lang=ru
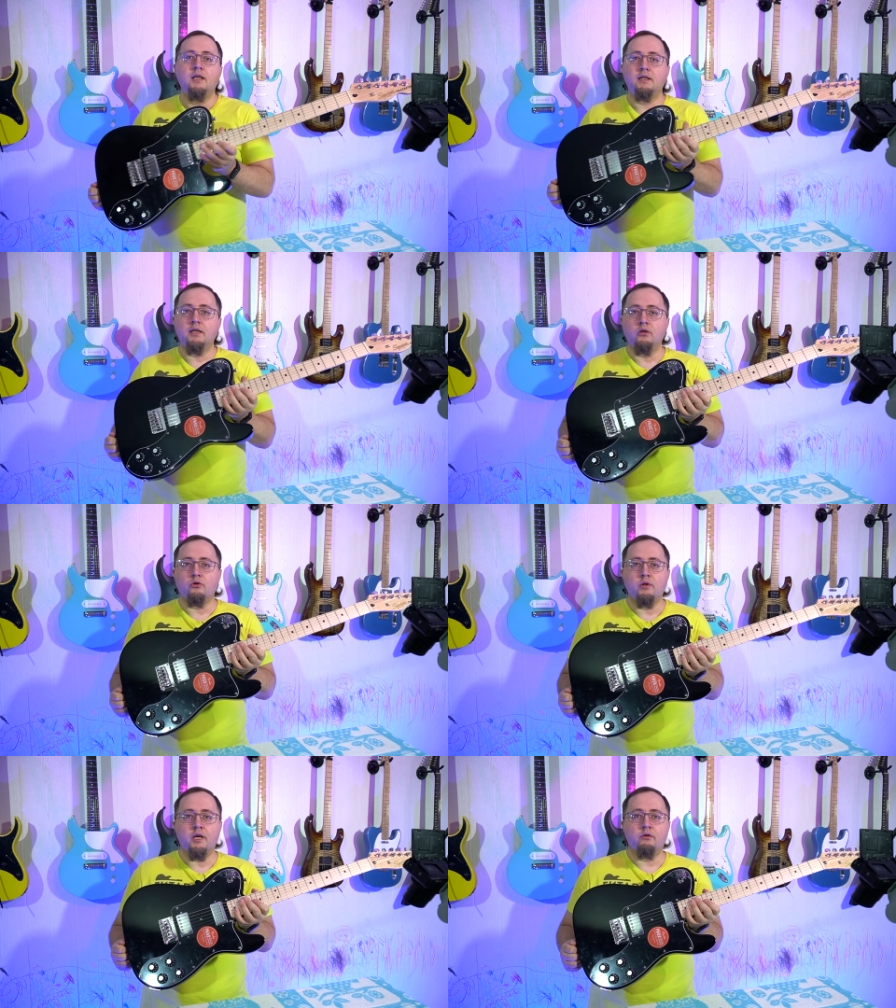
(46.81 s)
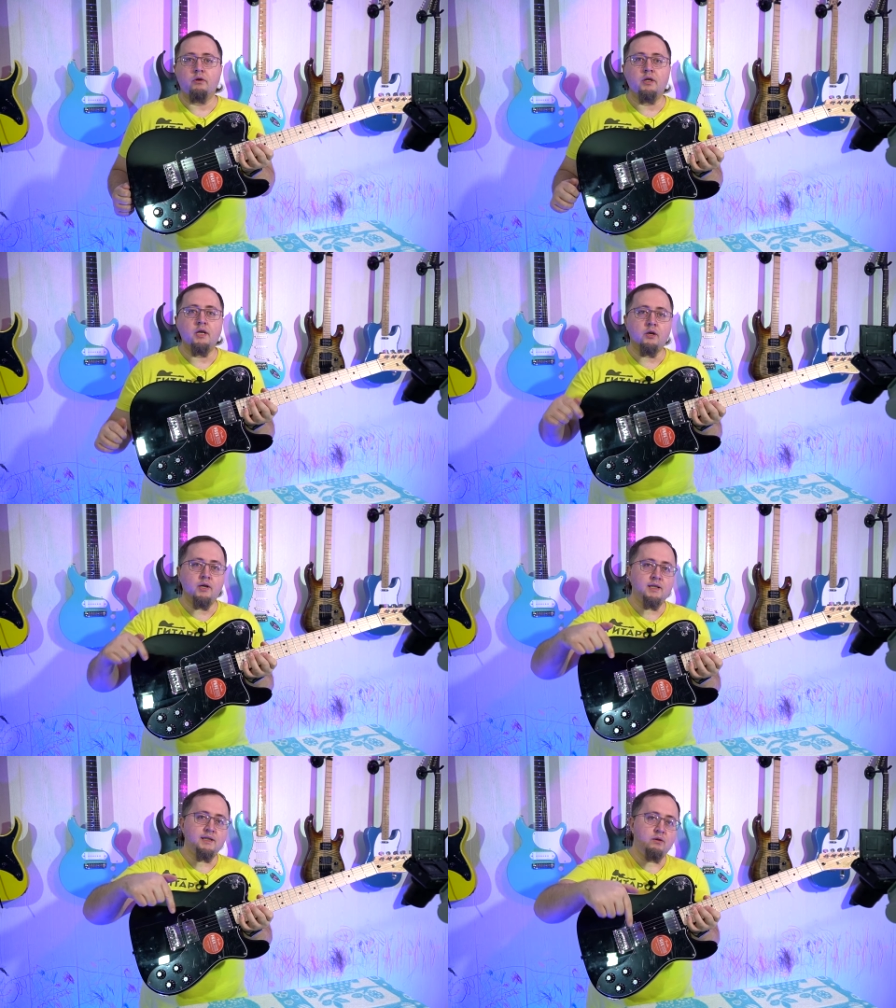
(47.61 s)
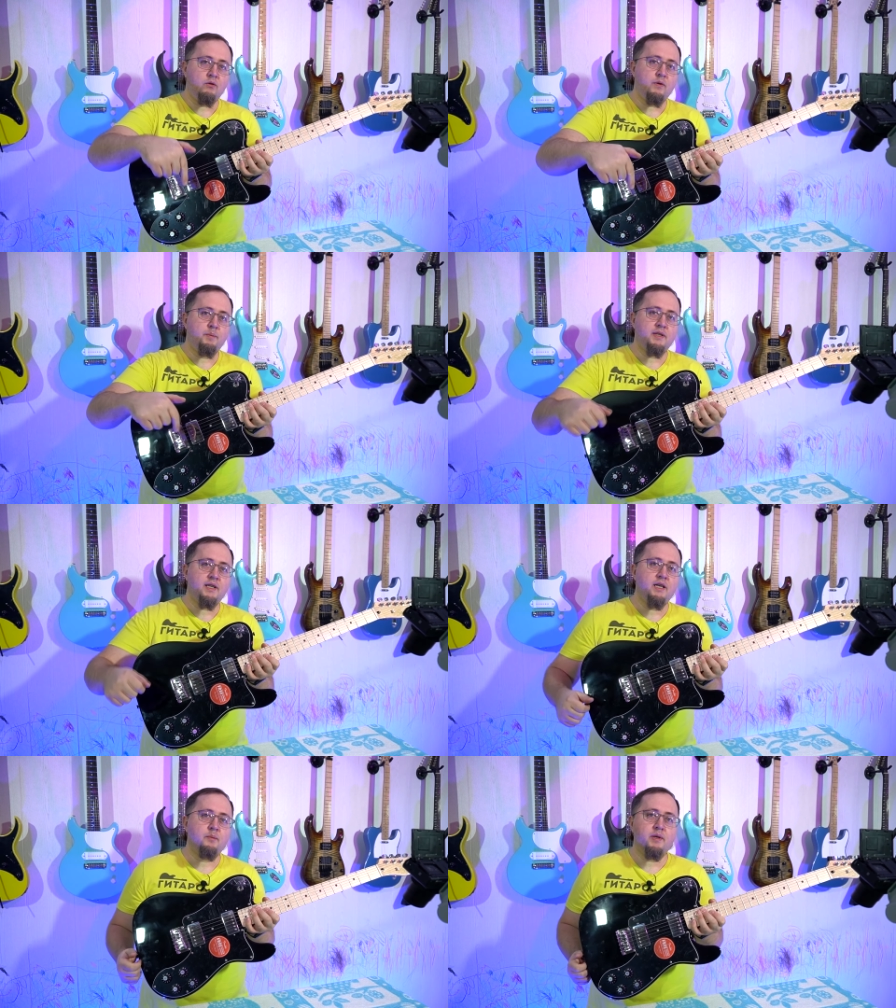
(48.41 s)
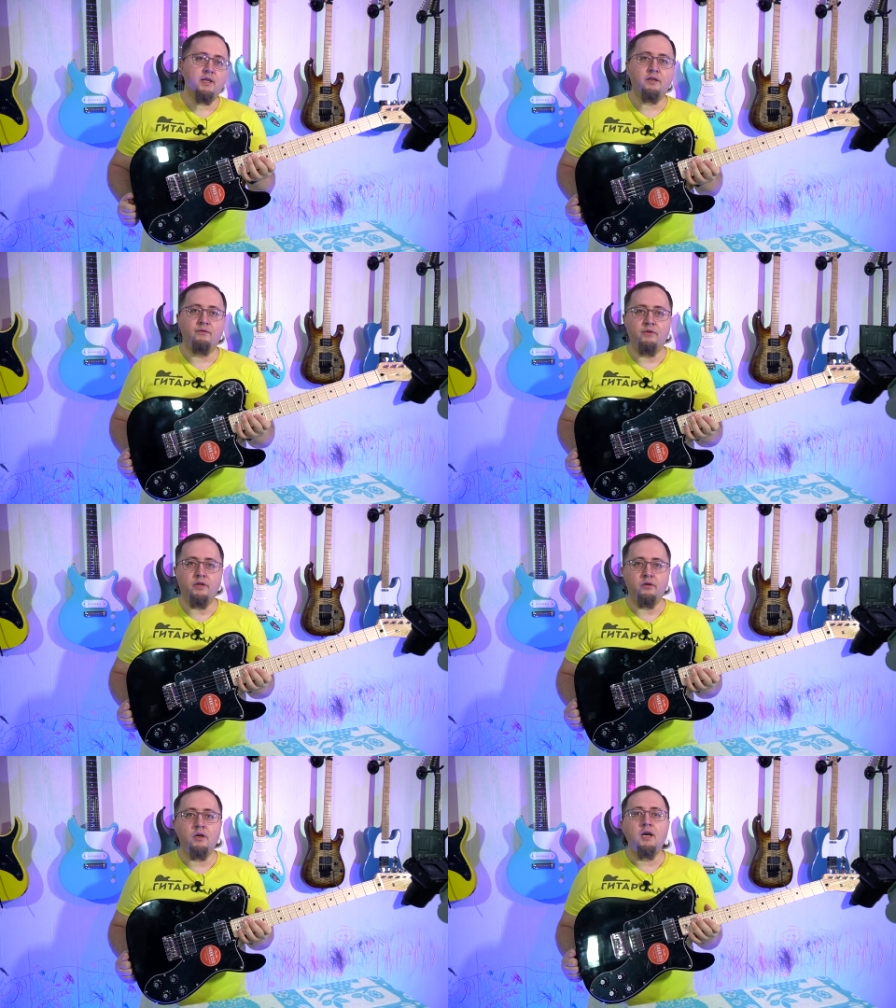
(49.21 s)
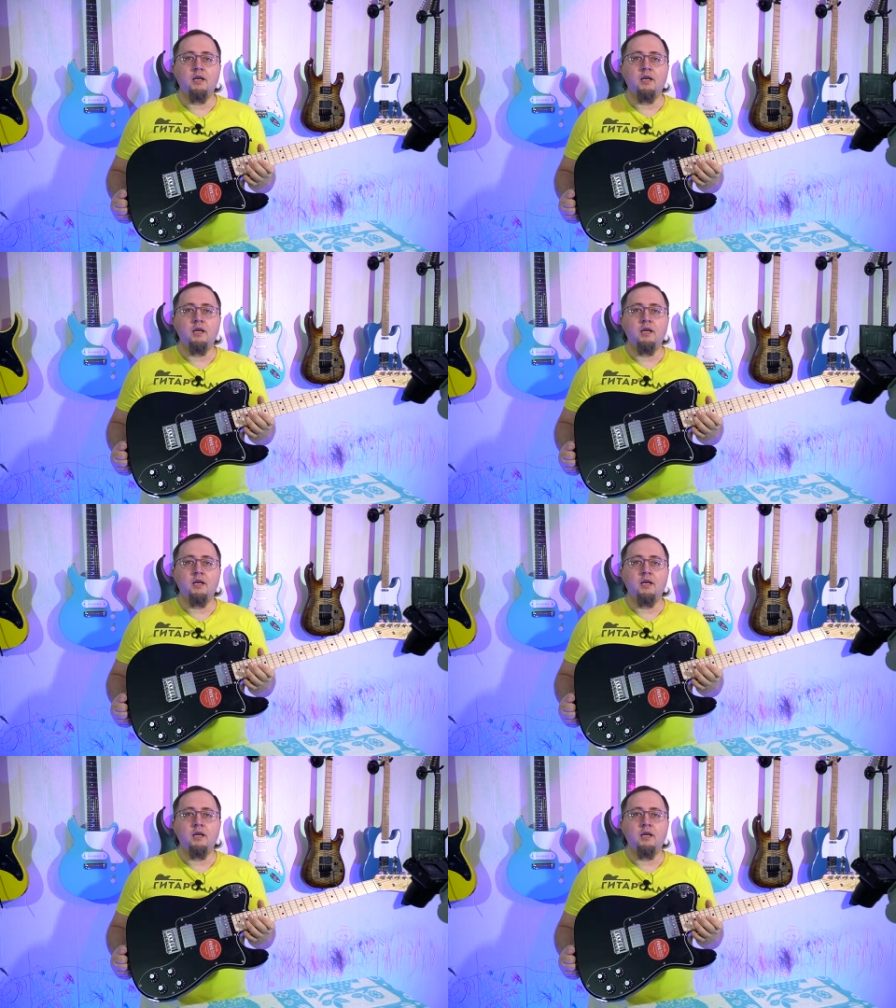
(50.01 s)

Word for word: Ссылочку на эту гитару я оставлю в описании под этим видео.